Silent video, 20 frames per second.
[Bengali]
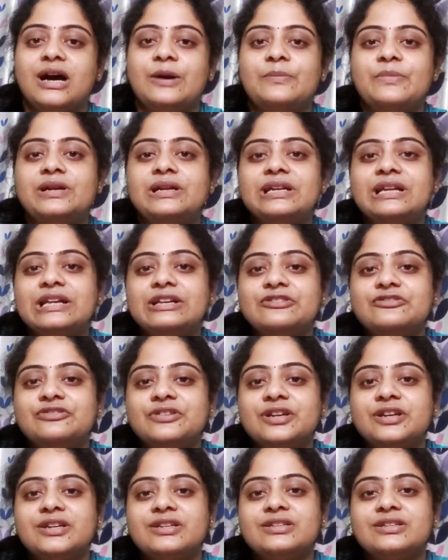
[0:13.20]
আমার
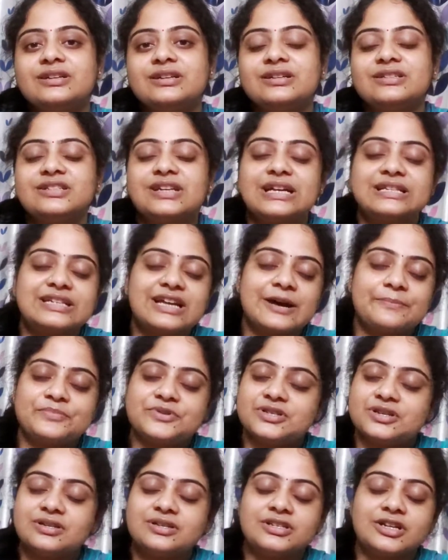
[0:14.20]
লাইফের যা যা আপস
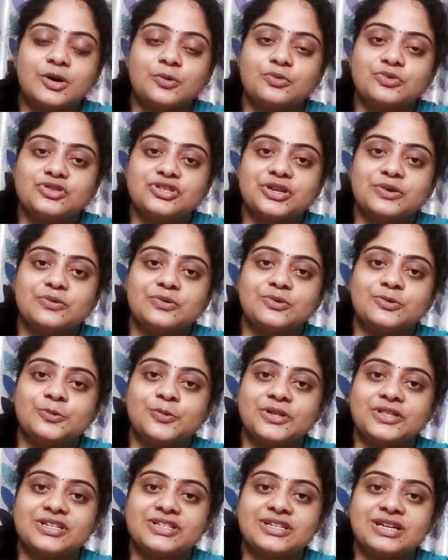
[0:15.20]
অ্যান্ড ডাউন সেগুলো
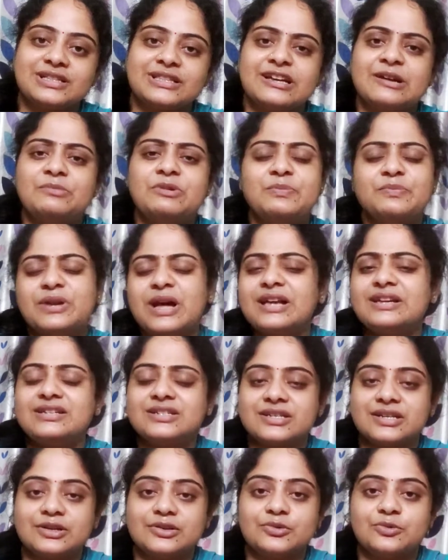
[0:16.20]
তোমাদের সাথে আমি প্রায়
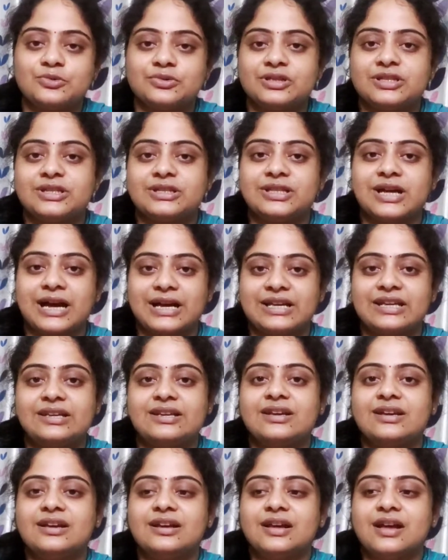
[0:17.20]
শেয়ার করতে থাকি
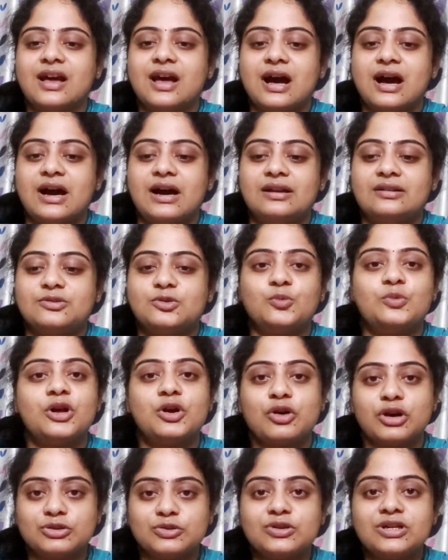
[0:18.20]
আর তোমরা
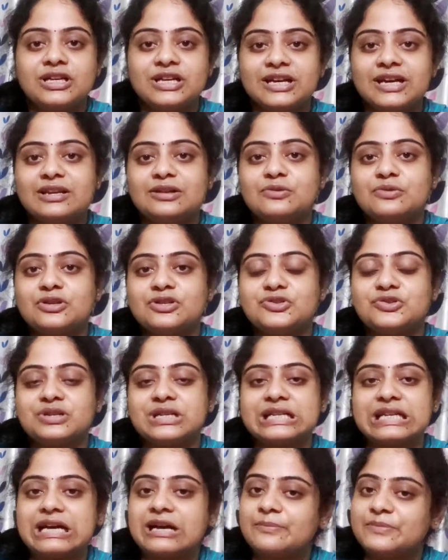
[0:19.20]
হয়তো খেয়াল করেছো
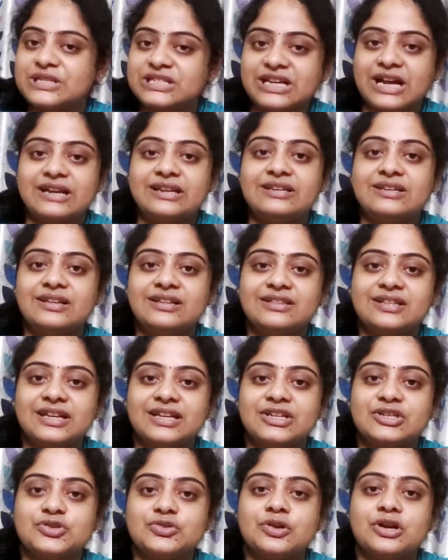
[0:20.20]
কিনা আমি জানি না
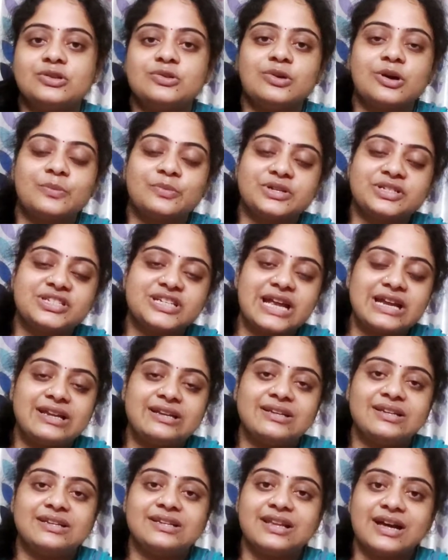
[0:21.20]
দেখেছো হয়তো আমার
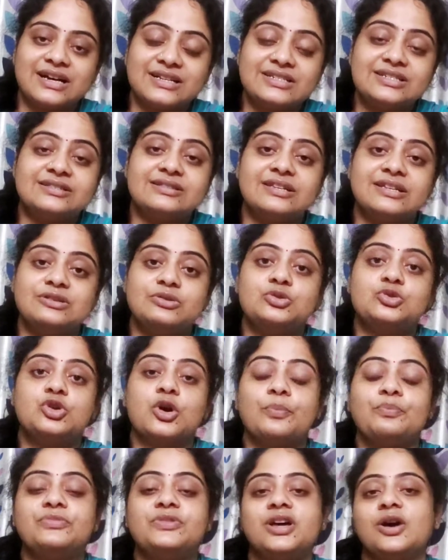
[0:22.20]
চ্যানেলের লাস্ট তিন
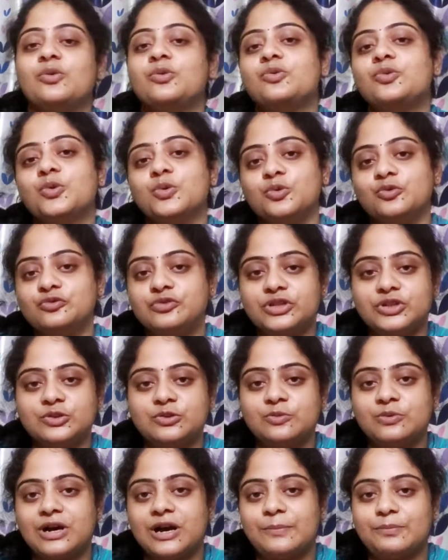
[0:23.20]
সপ্তাহ কোনো
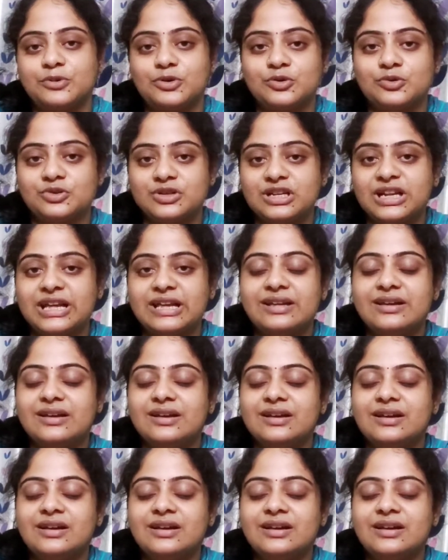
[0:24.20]
ভিডিও আপলোড নেই